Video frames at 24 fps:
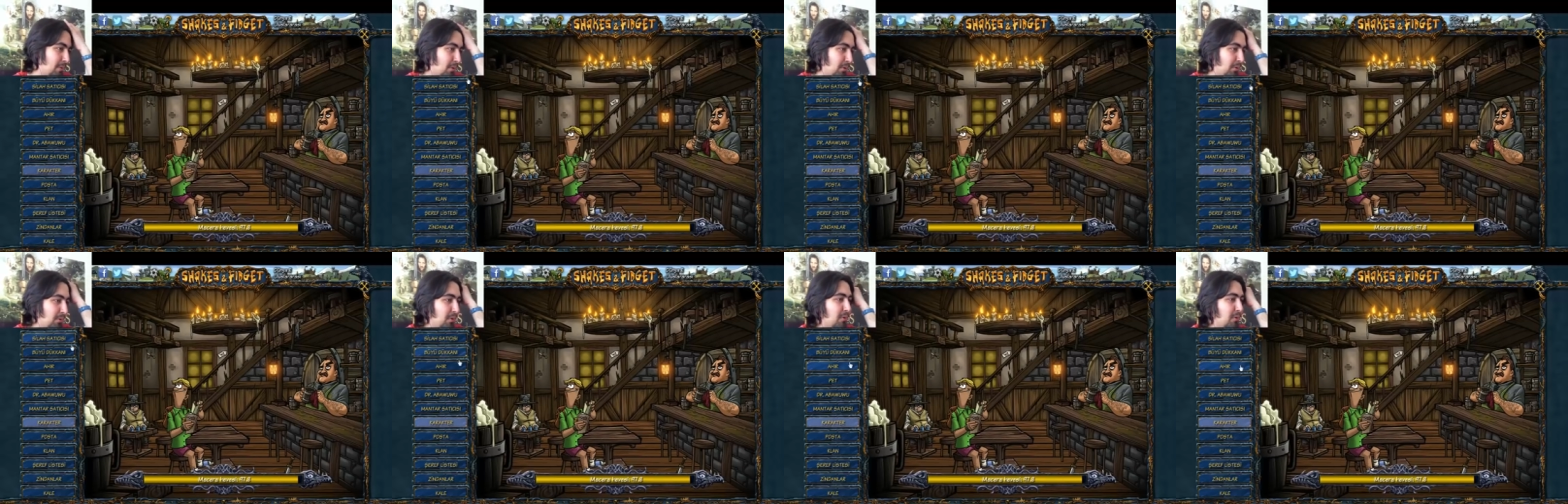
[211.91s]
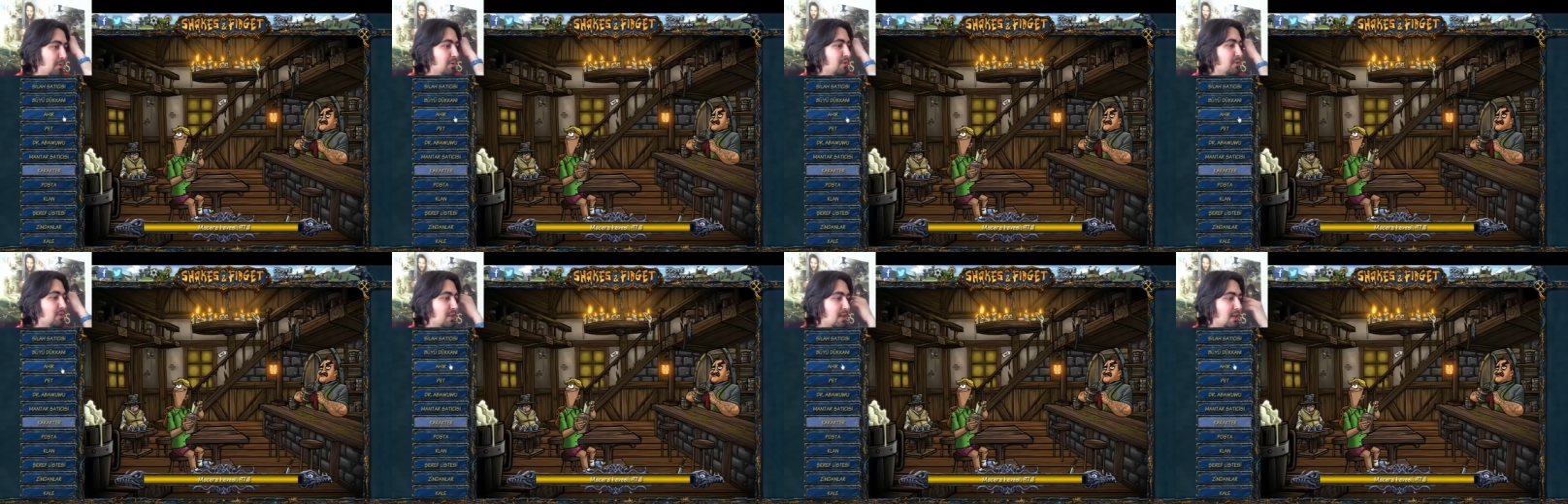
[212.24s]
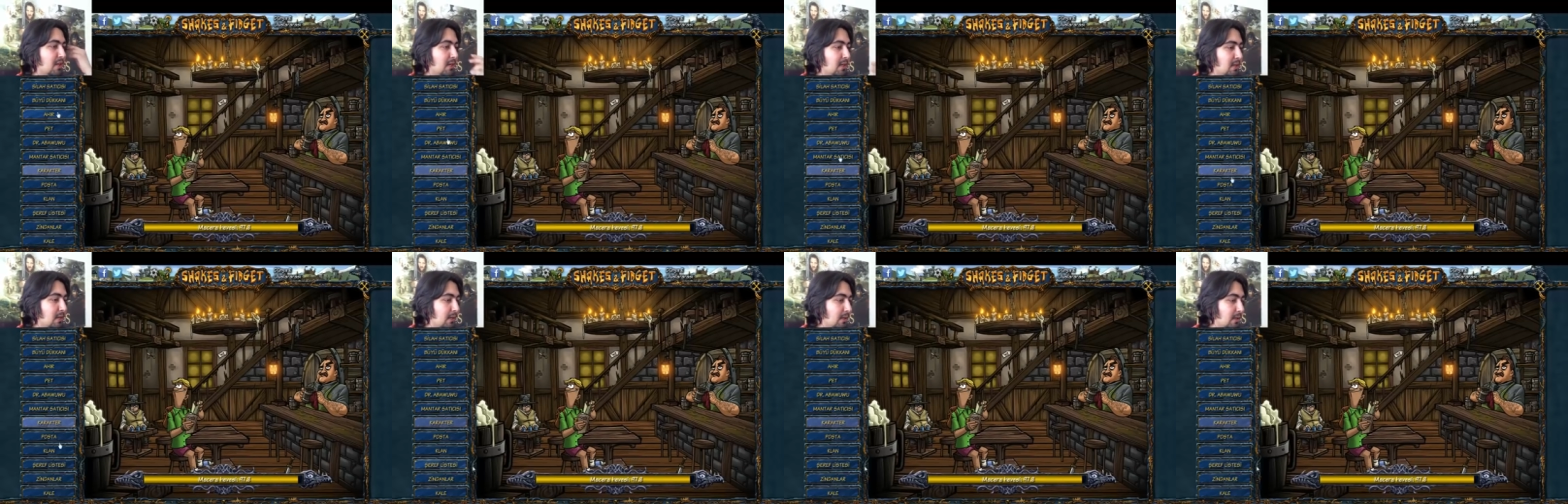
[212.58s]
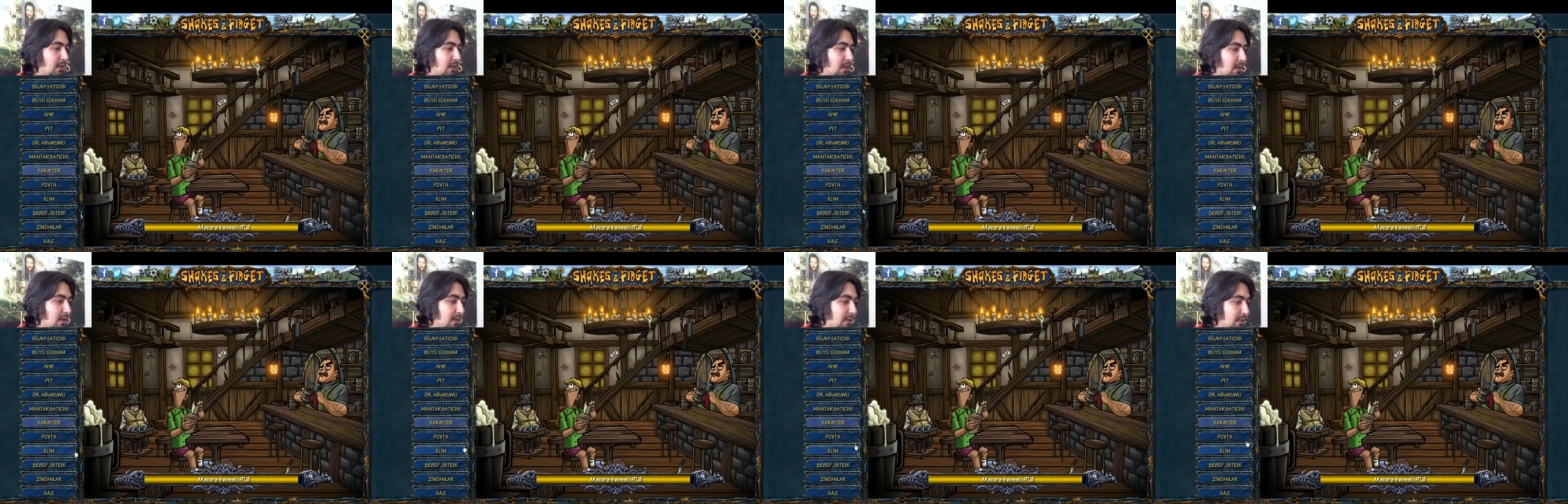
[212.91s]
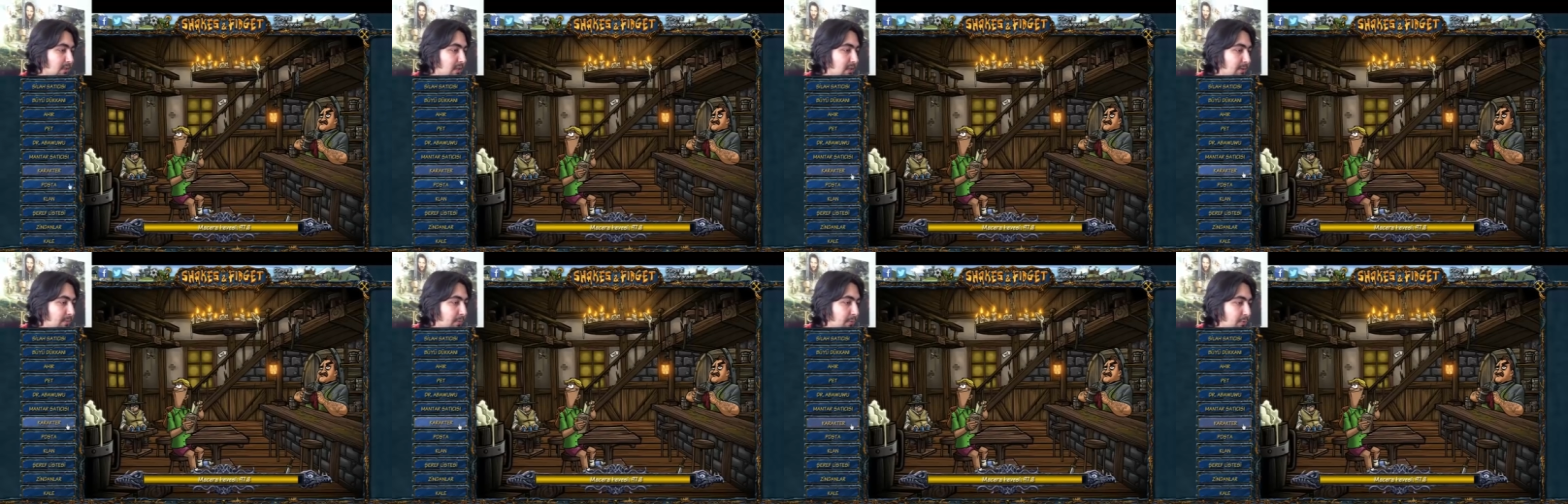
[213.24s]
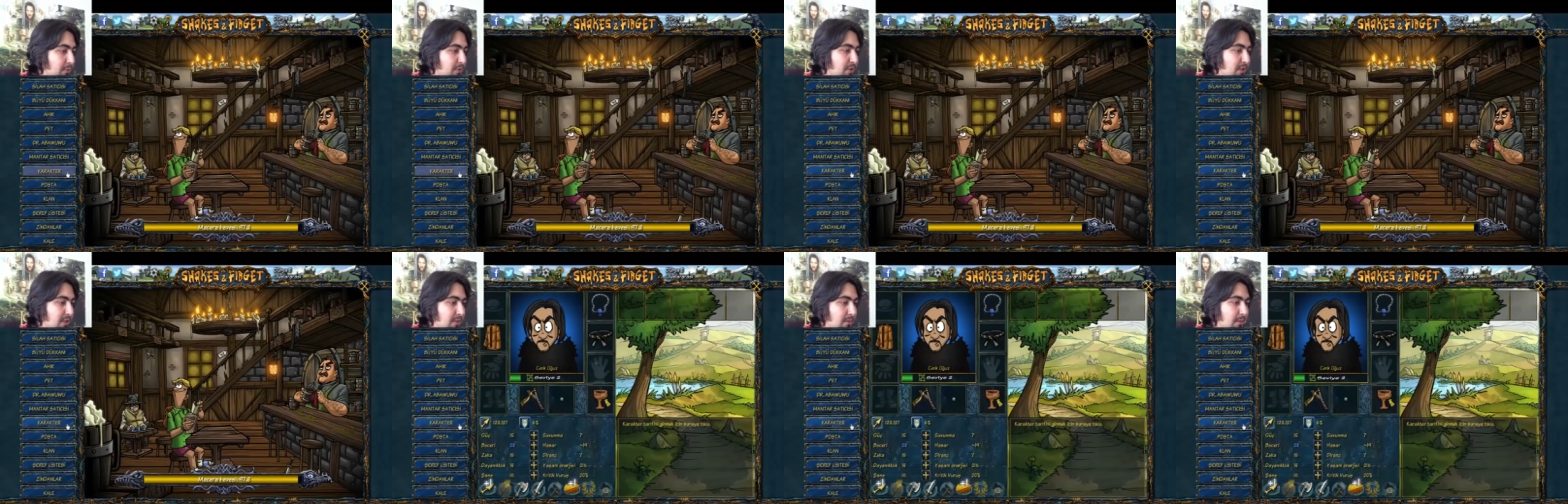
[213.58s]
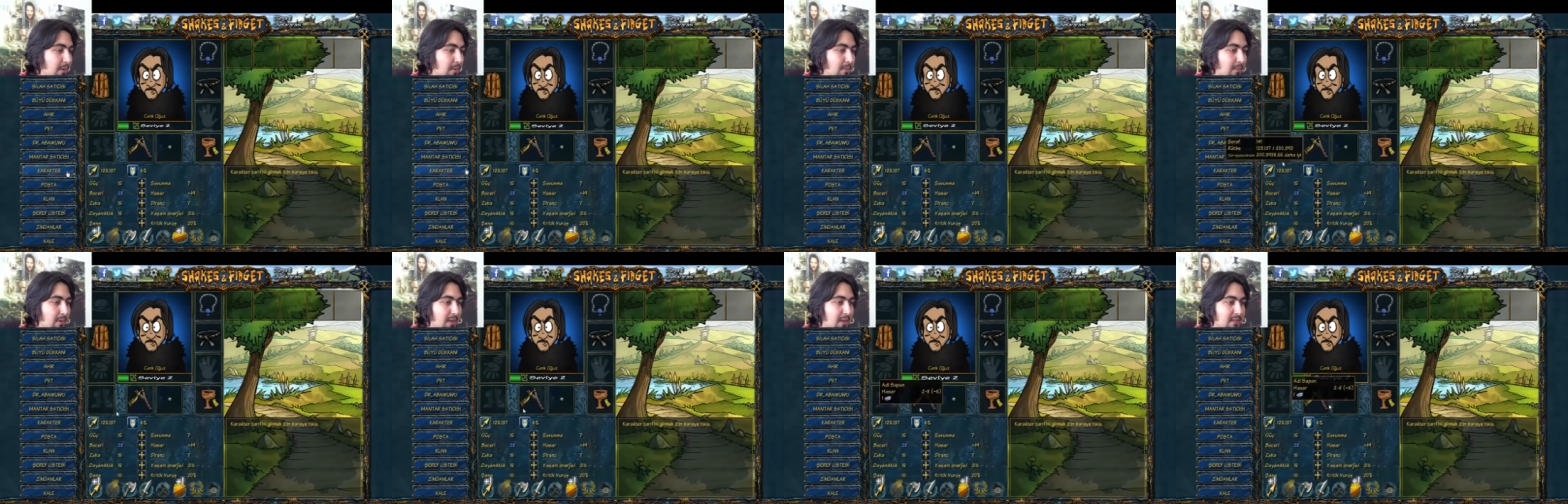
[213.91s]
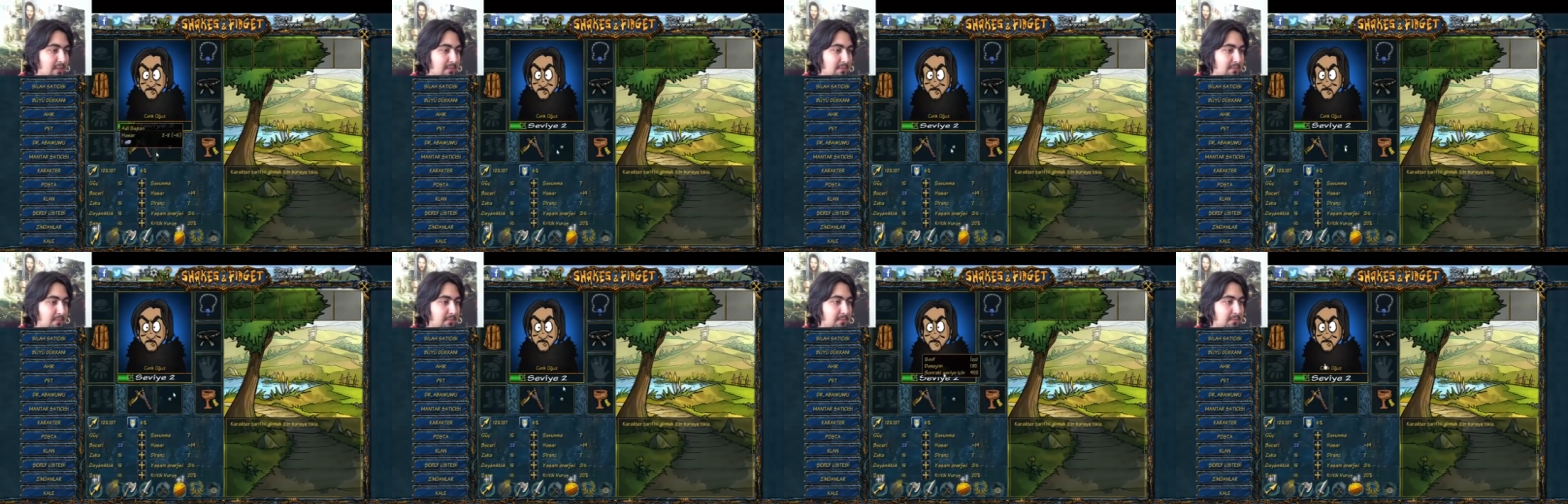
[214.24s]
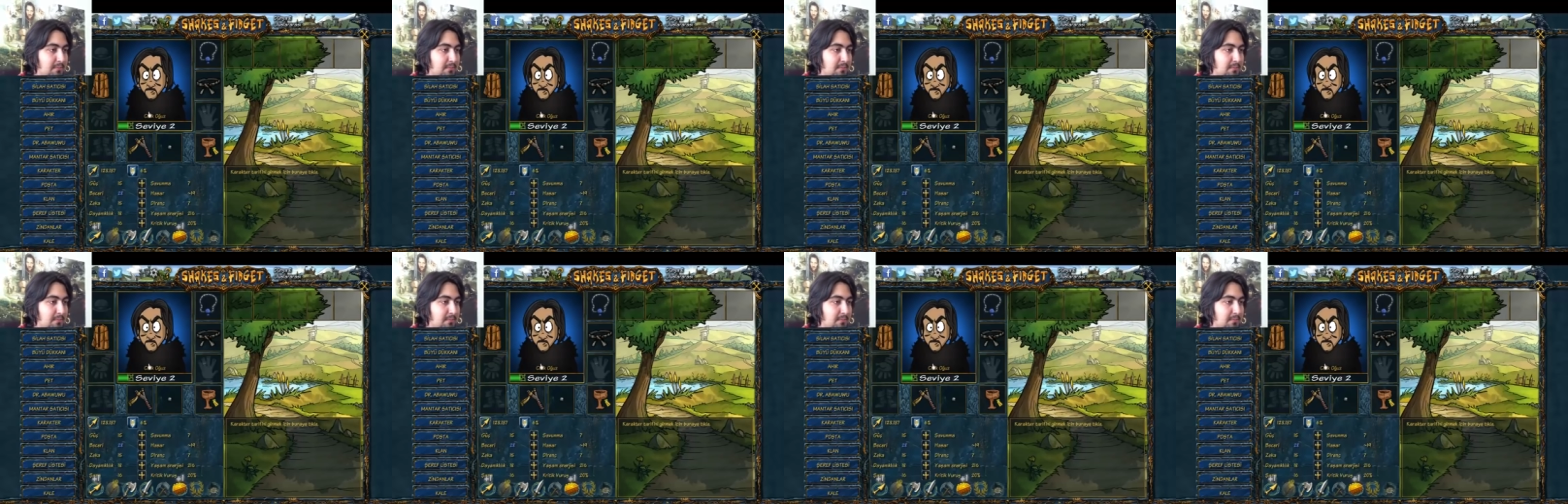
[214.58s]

ondan önce karakterimi güçlendirmem lazım.